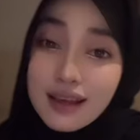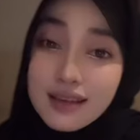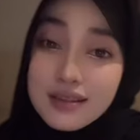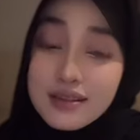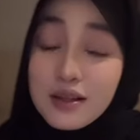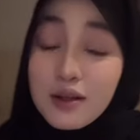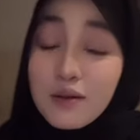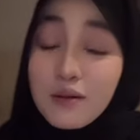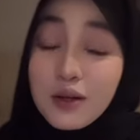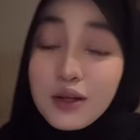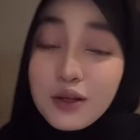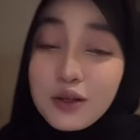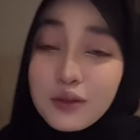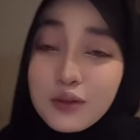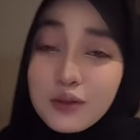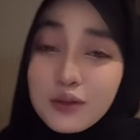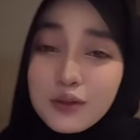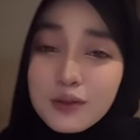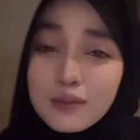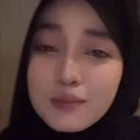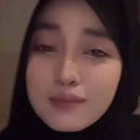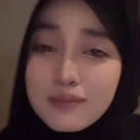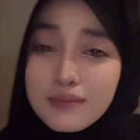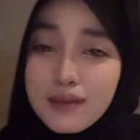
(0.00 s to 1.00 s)

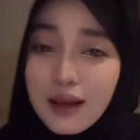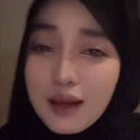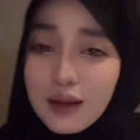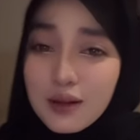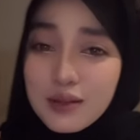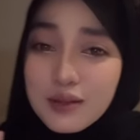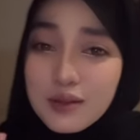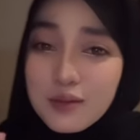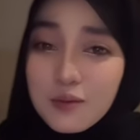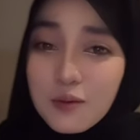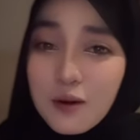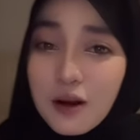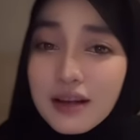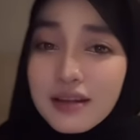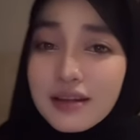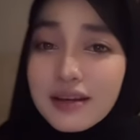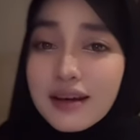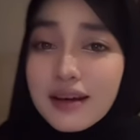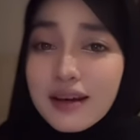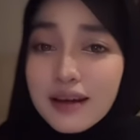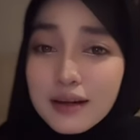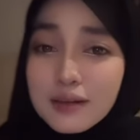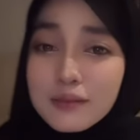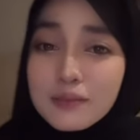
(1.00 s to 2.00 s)
Assalamualaikum, halo
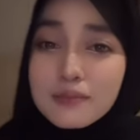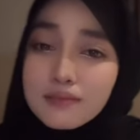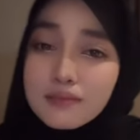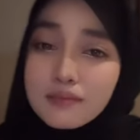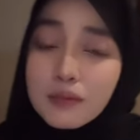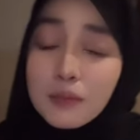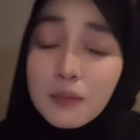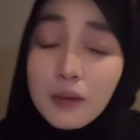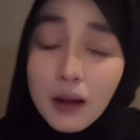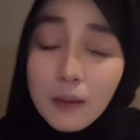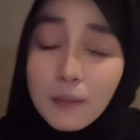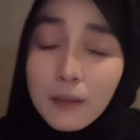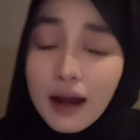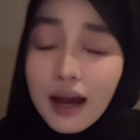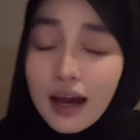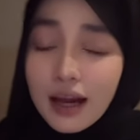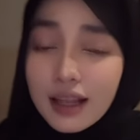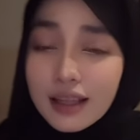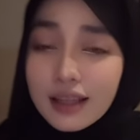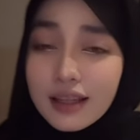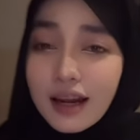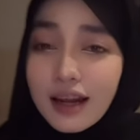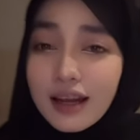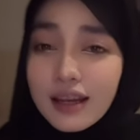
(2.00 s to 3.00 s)
semuanya. Beberapa
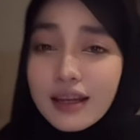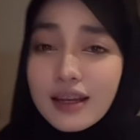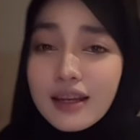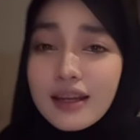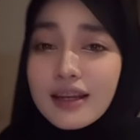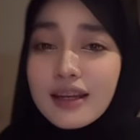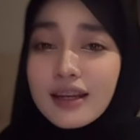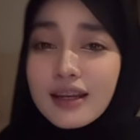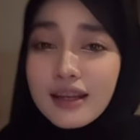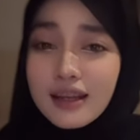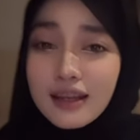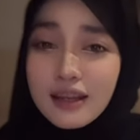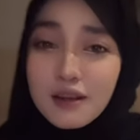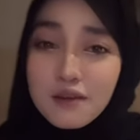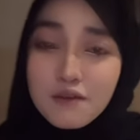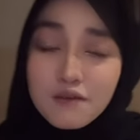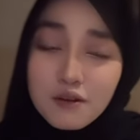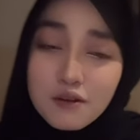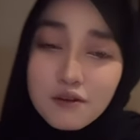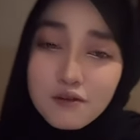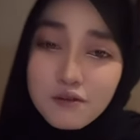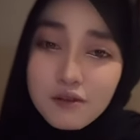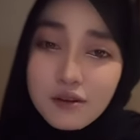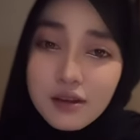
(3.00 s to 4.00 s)
hari terakhir ini,
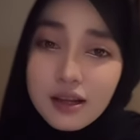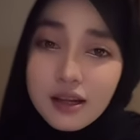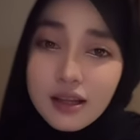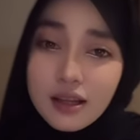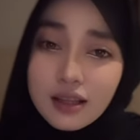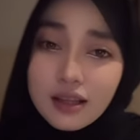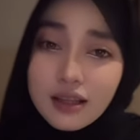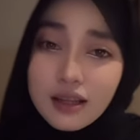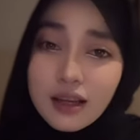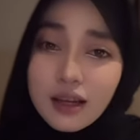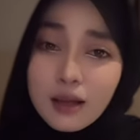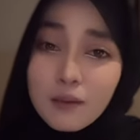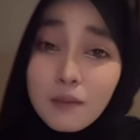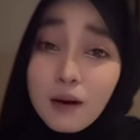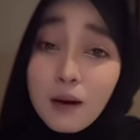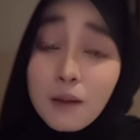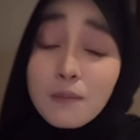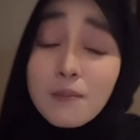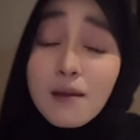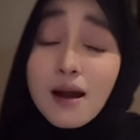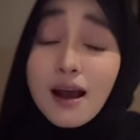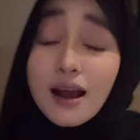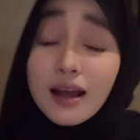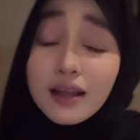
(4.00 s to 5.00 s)
VV nerima
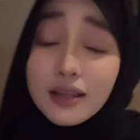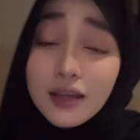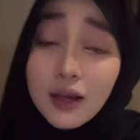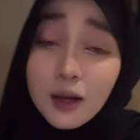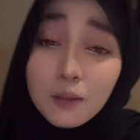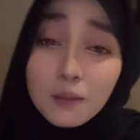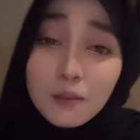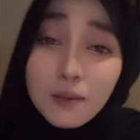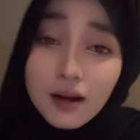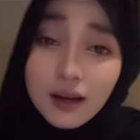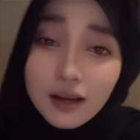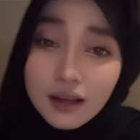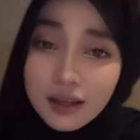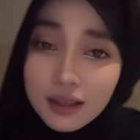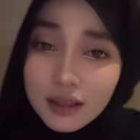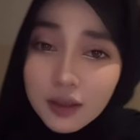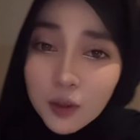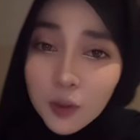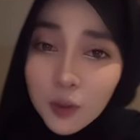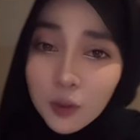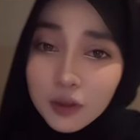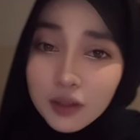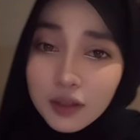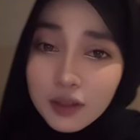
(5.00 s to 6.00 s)
banyak banget
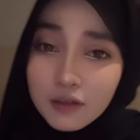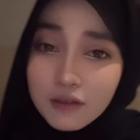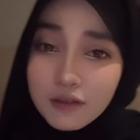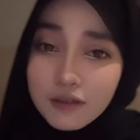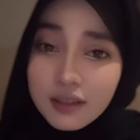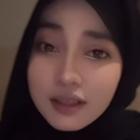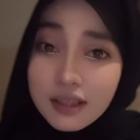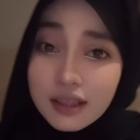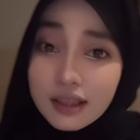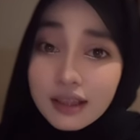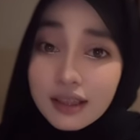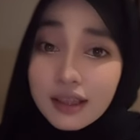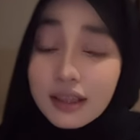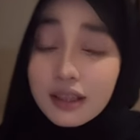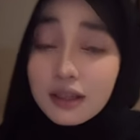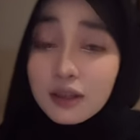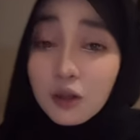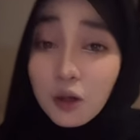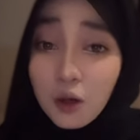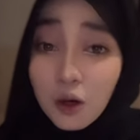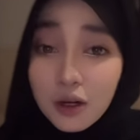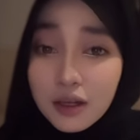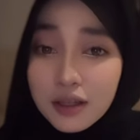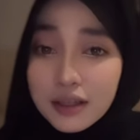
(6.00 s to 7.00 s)
notif di
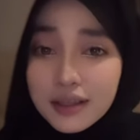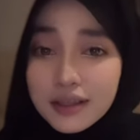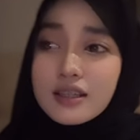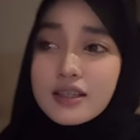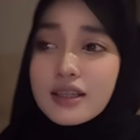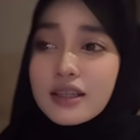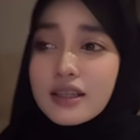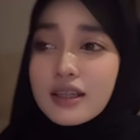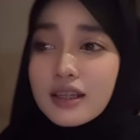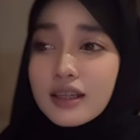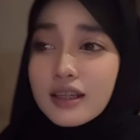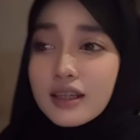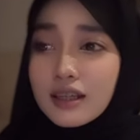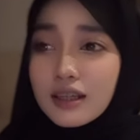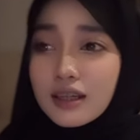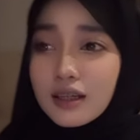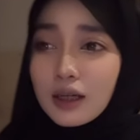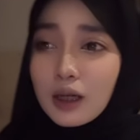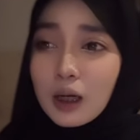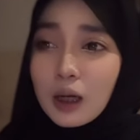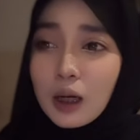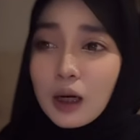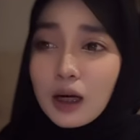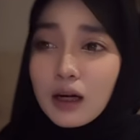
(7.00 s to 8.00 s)
TikTok. Jadi,
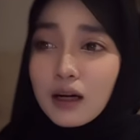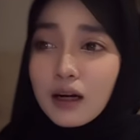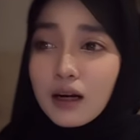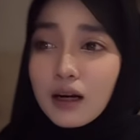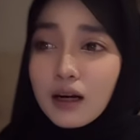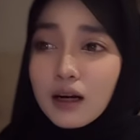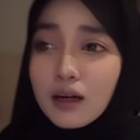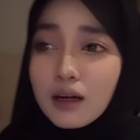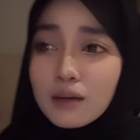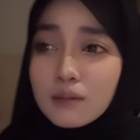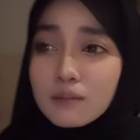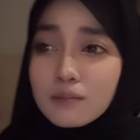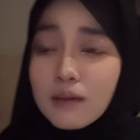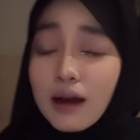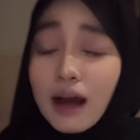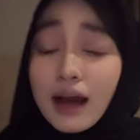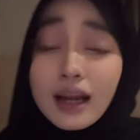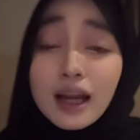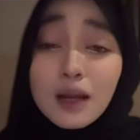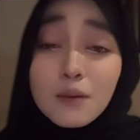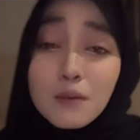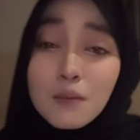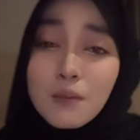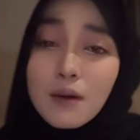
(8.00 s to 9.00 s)
um,
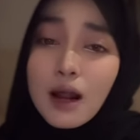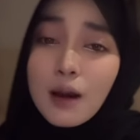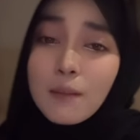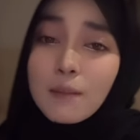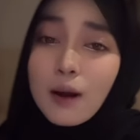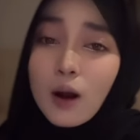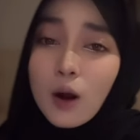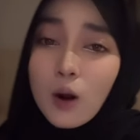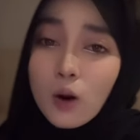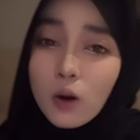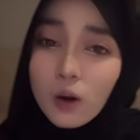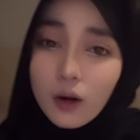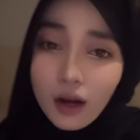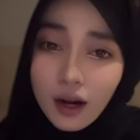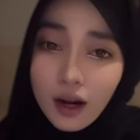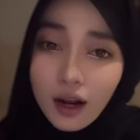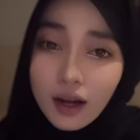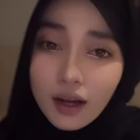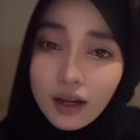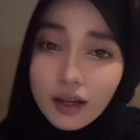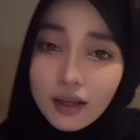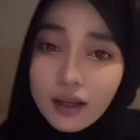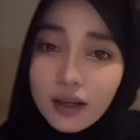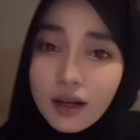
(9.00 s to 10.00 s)
ada beberapa
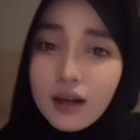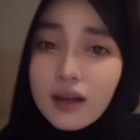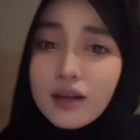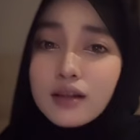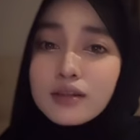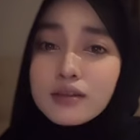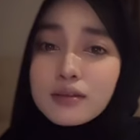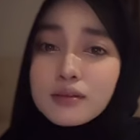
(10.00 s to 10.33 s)
orang yang